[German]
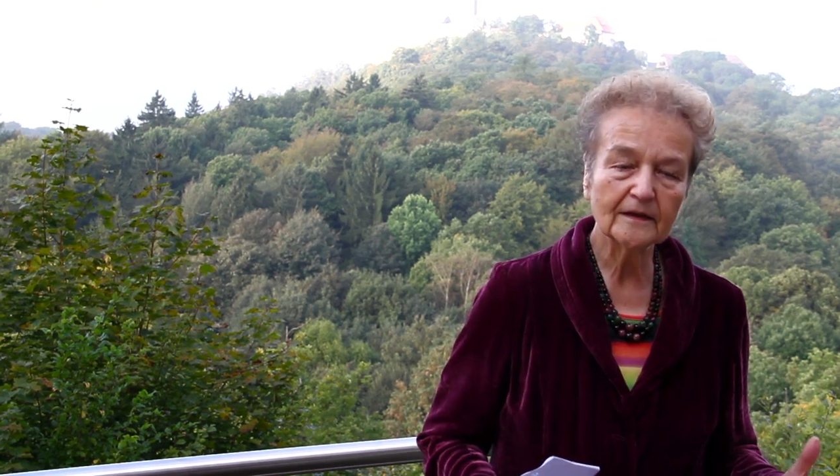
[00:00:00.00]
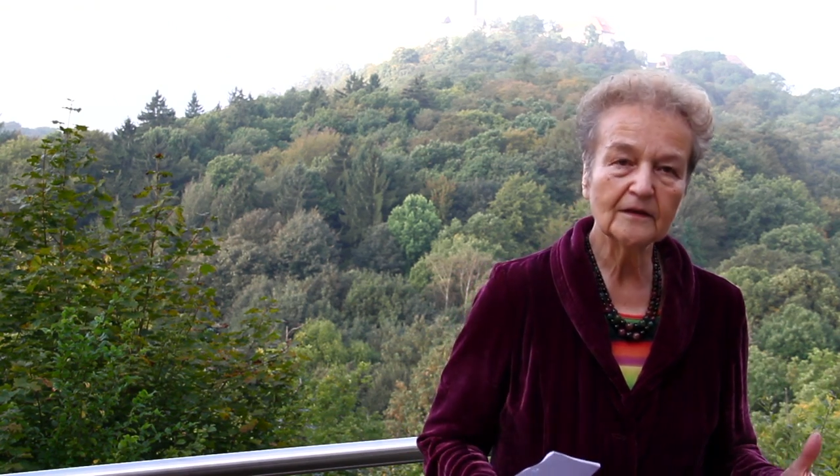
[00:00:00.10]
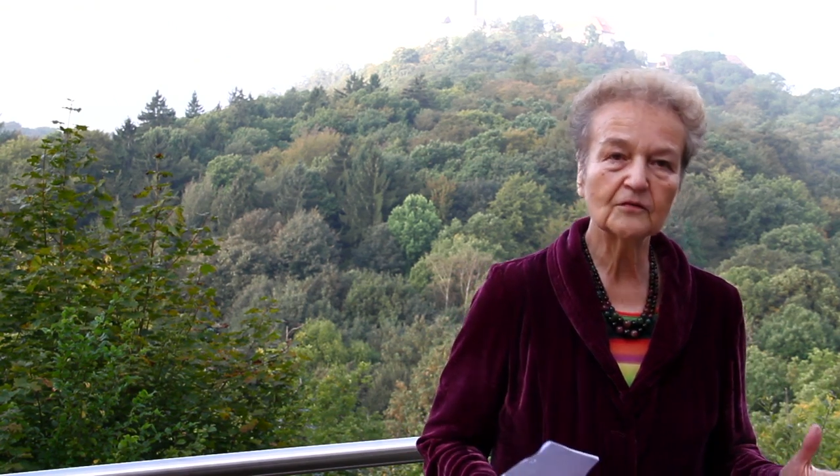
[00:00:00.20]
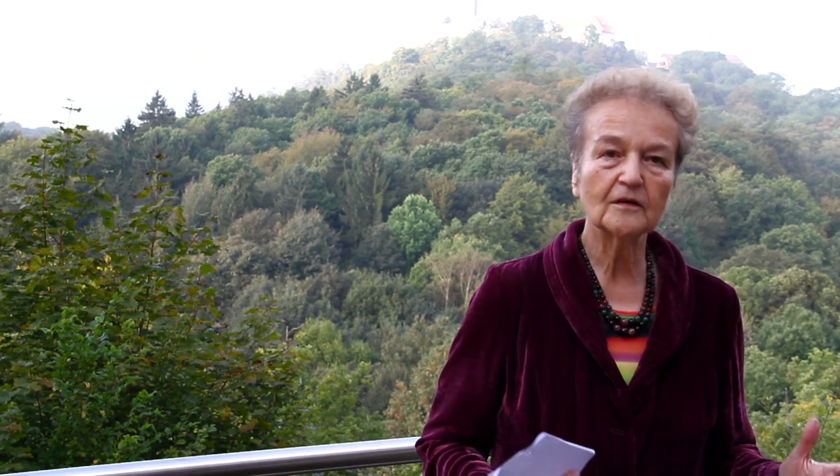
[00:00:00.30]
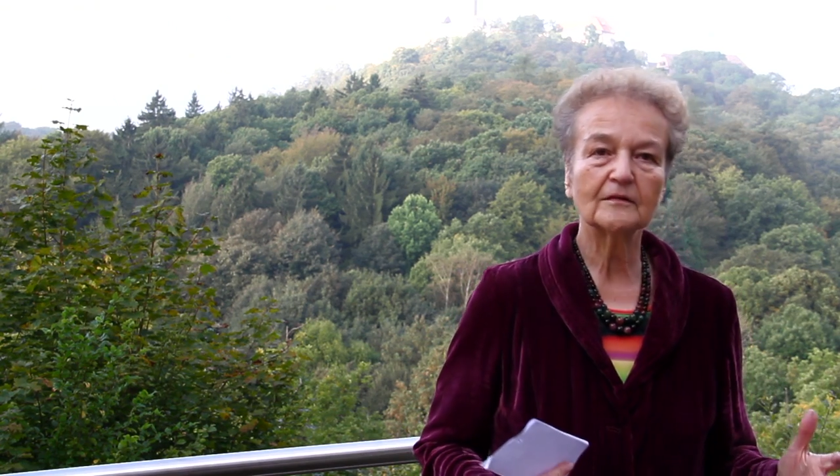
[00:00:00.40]

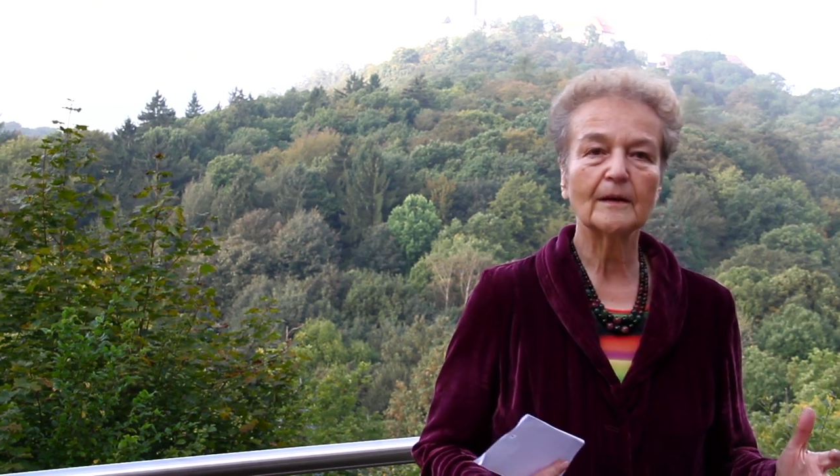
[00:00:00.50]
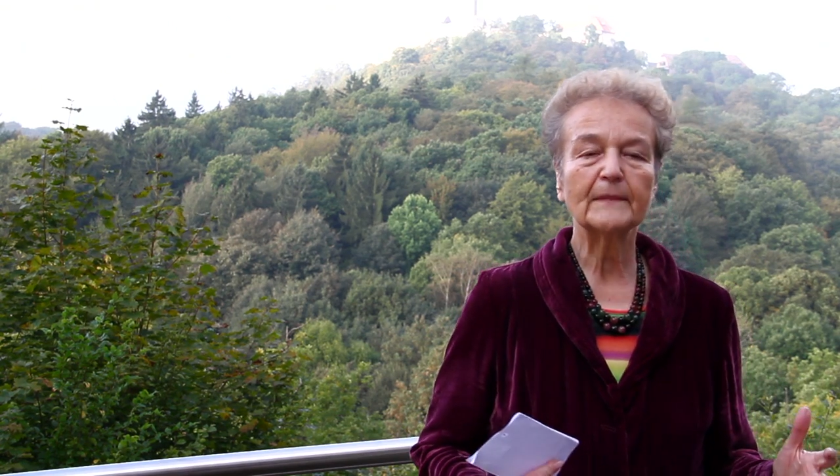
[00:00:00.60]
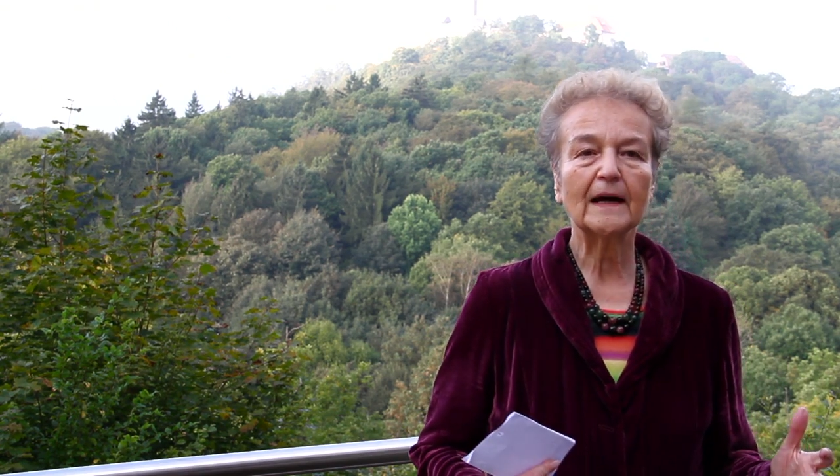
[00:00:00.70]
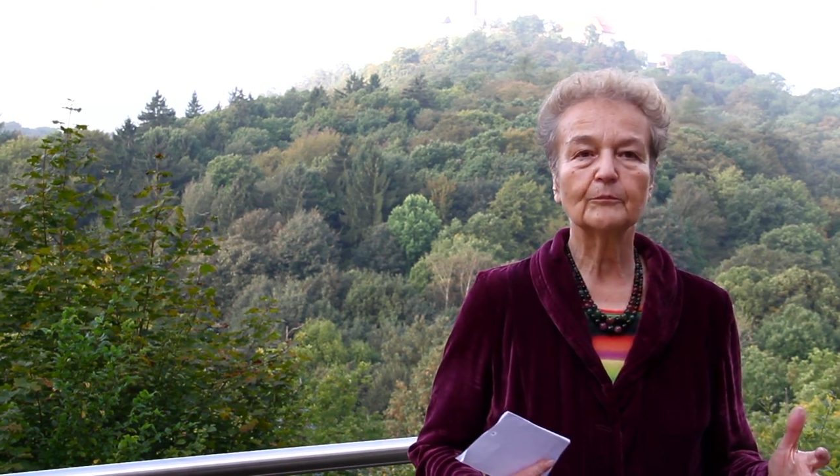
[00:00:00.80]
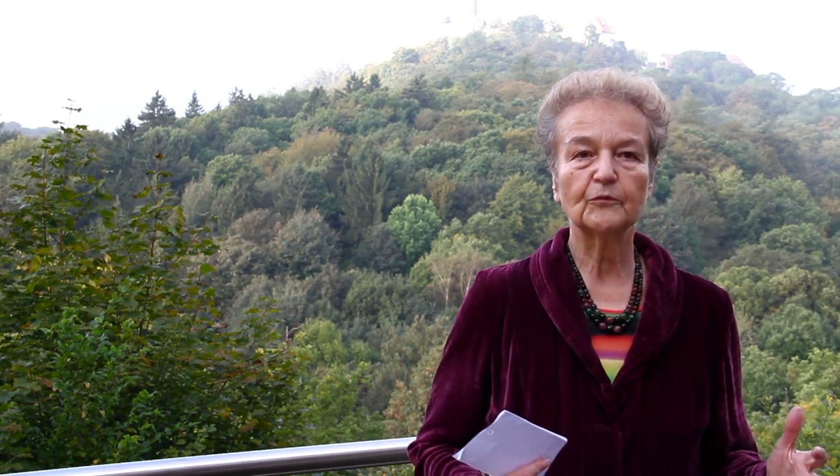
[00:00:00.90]
insgesamt
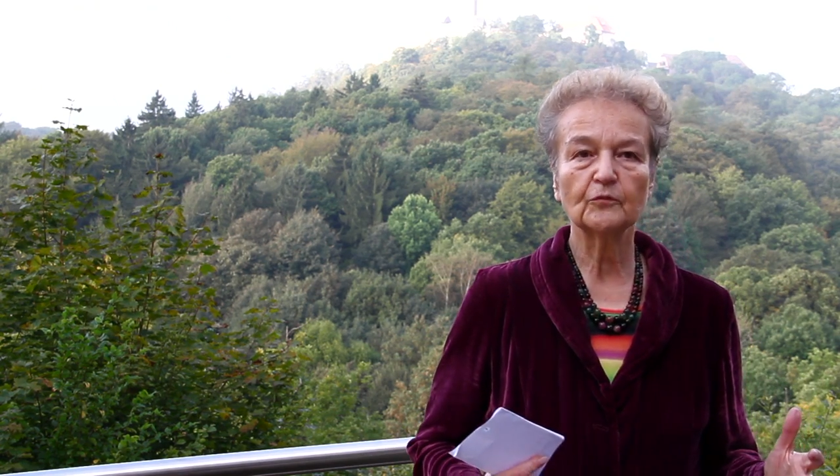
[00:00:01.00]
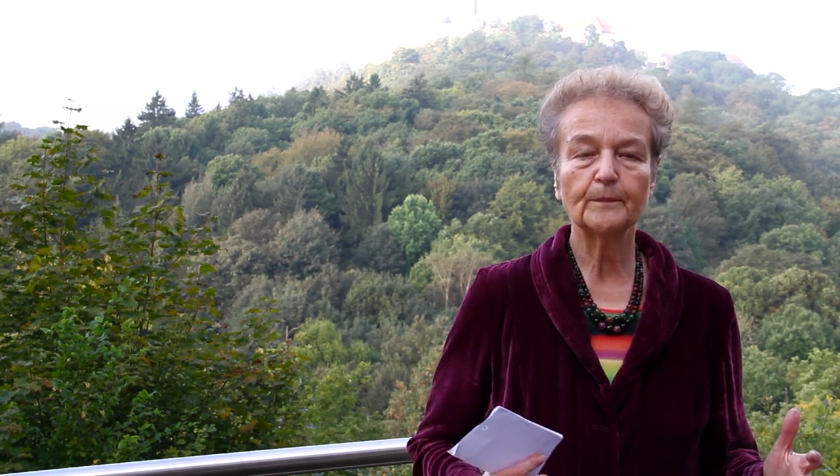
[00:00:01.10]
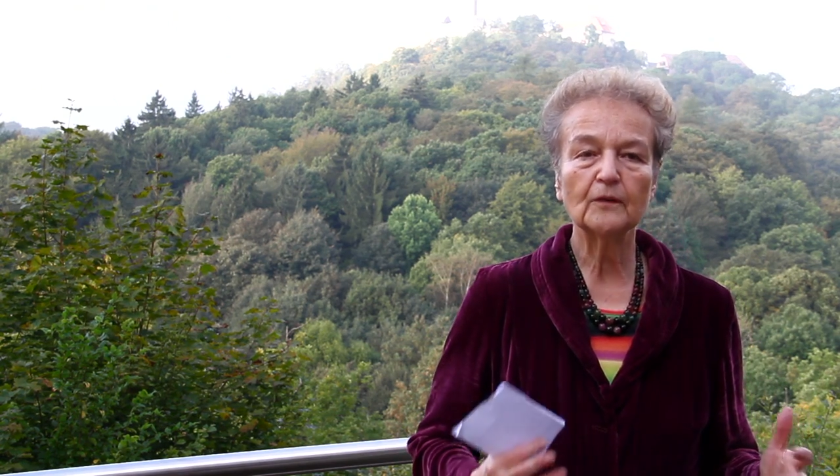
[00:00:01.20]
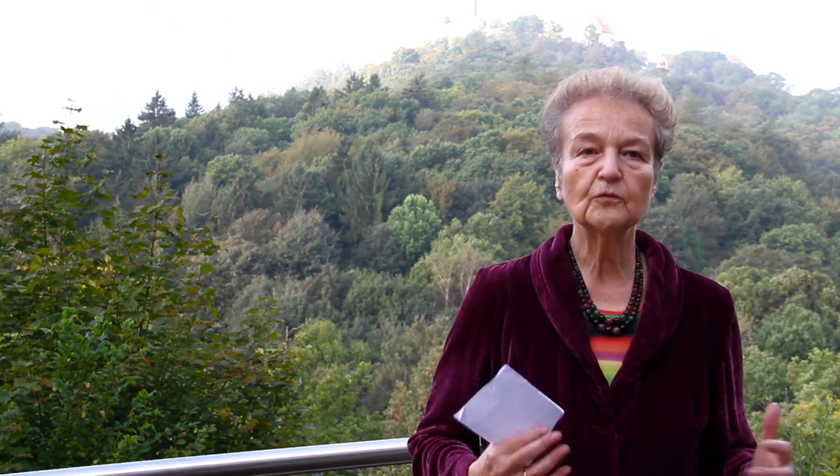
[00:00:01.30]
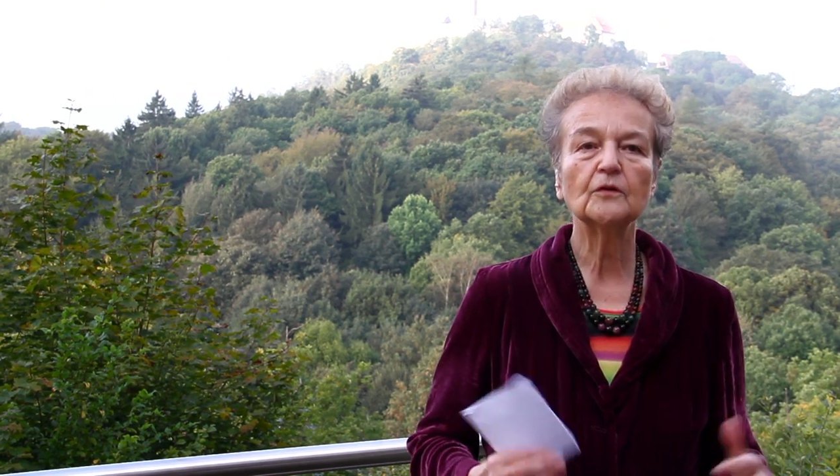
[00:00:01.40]

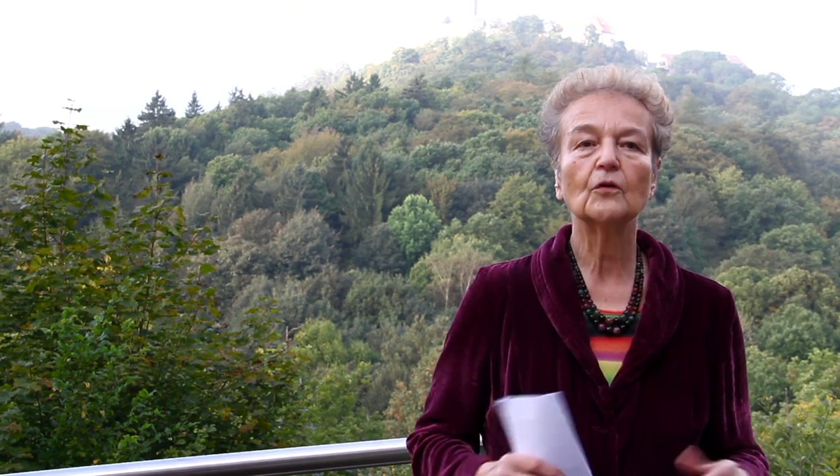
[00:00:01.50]
abzubauen